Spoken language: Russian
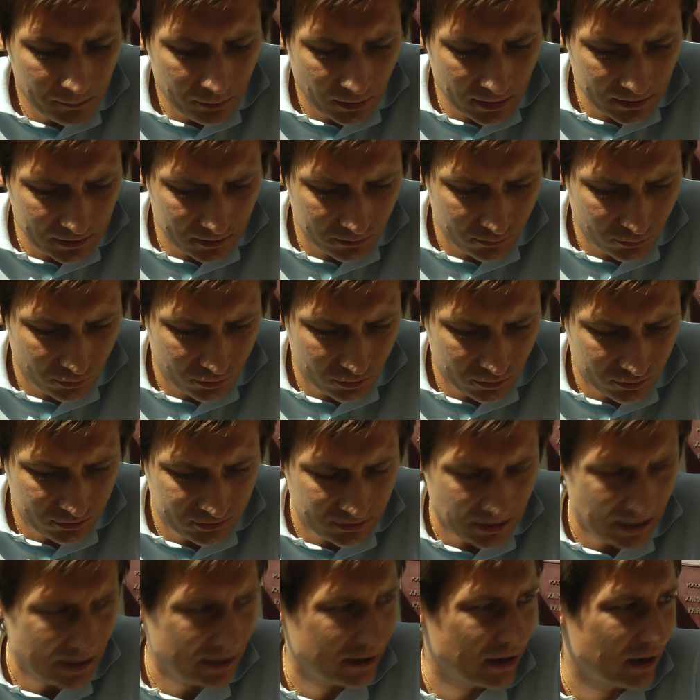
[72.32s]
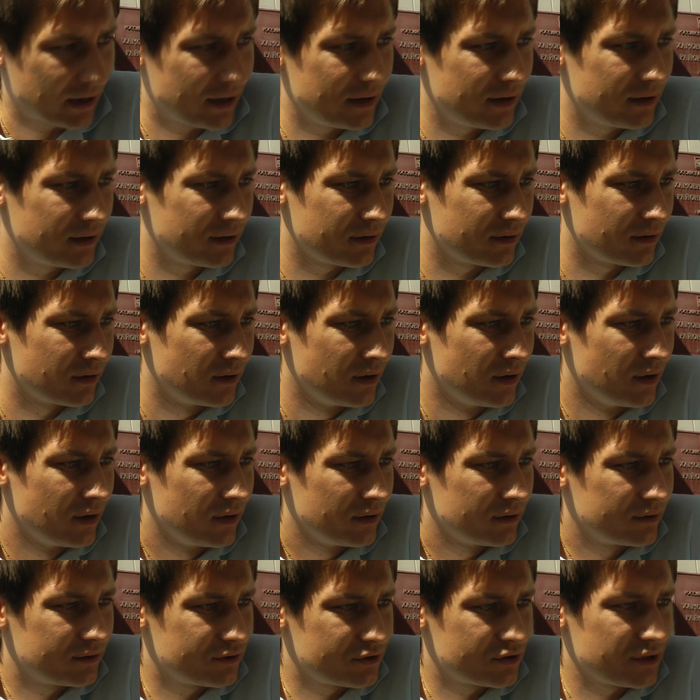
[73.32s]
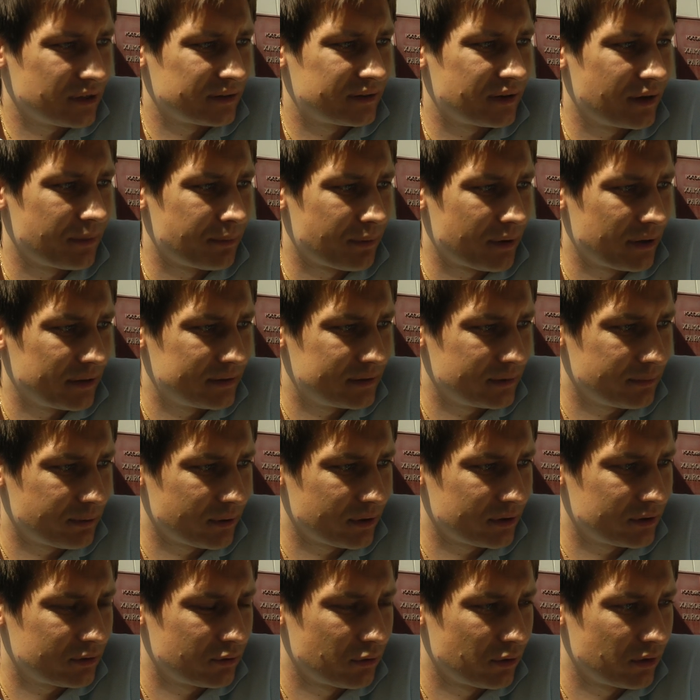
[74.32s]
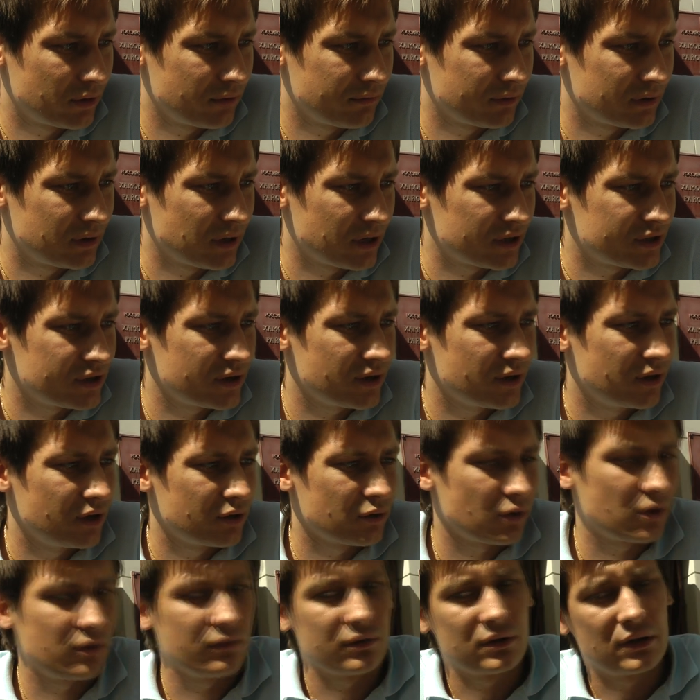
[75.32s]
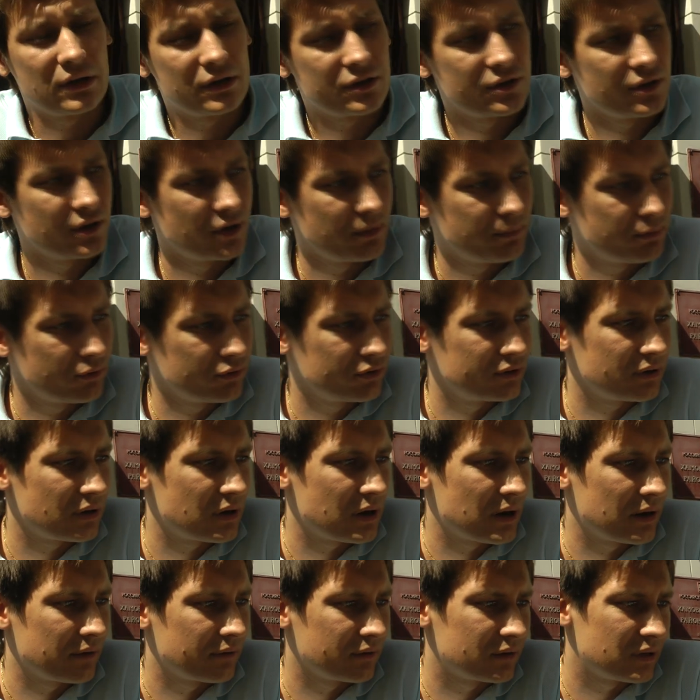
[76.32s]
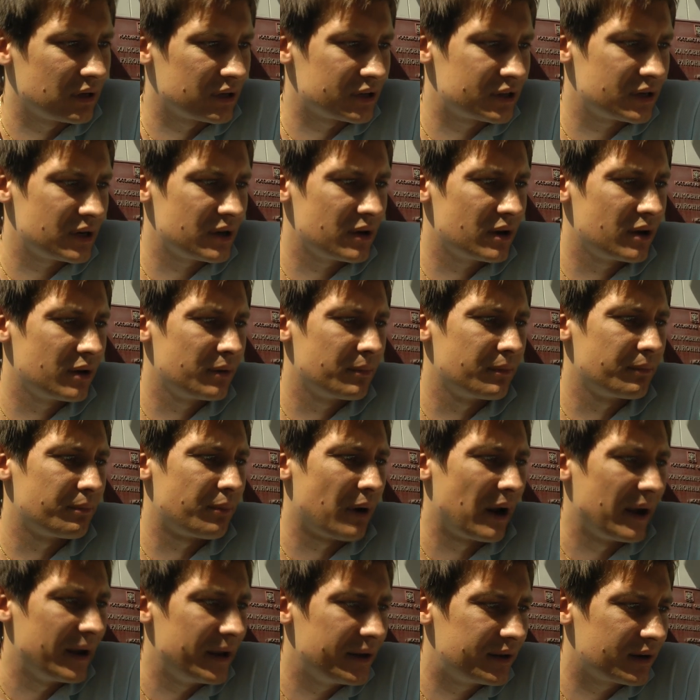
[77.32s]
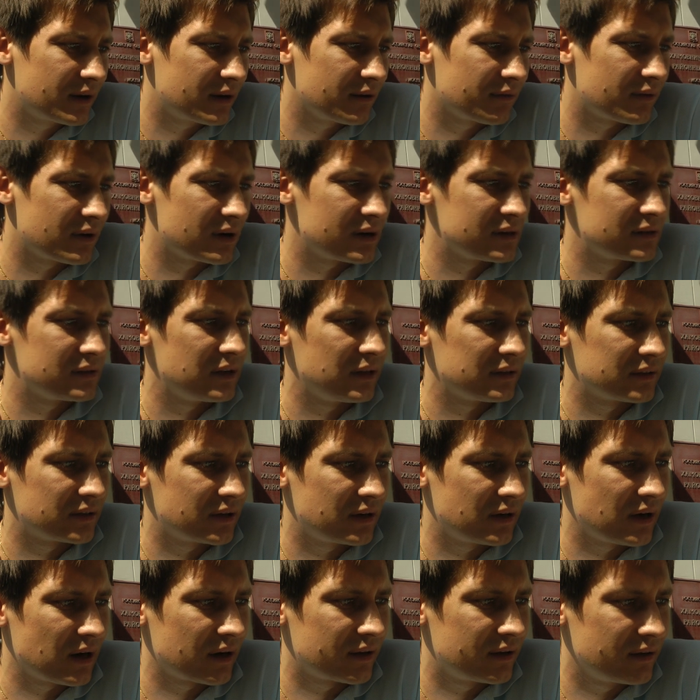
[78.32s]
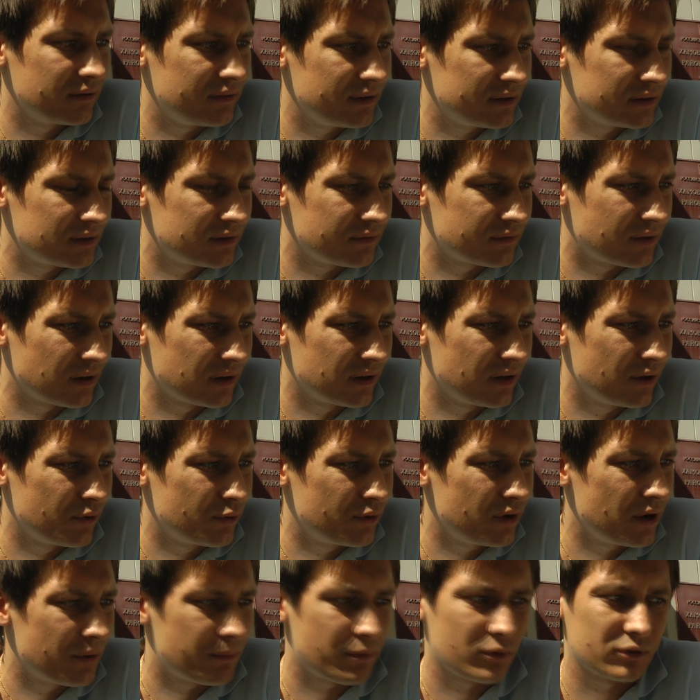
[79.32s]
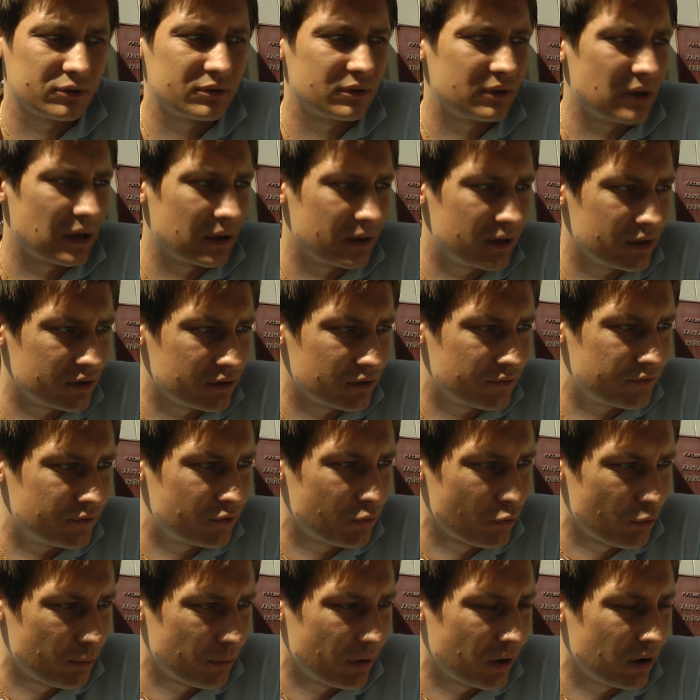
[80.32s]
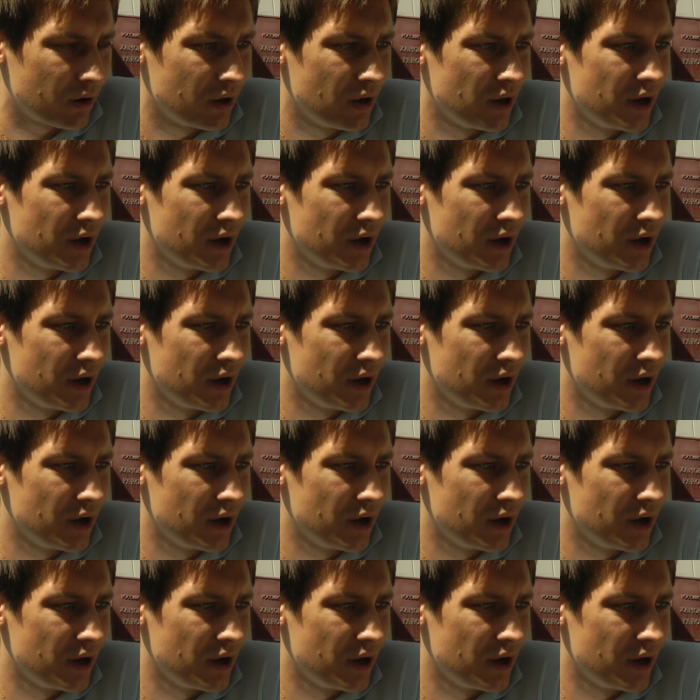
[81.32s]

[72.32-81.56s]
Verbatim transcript: Поэтому, зная, какие сейчас репрессии происходят и в отношении, не только в отношении пусть и райд, в отношении политиков, гражданских активистов, когда людей просто так держат в тюрьмах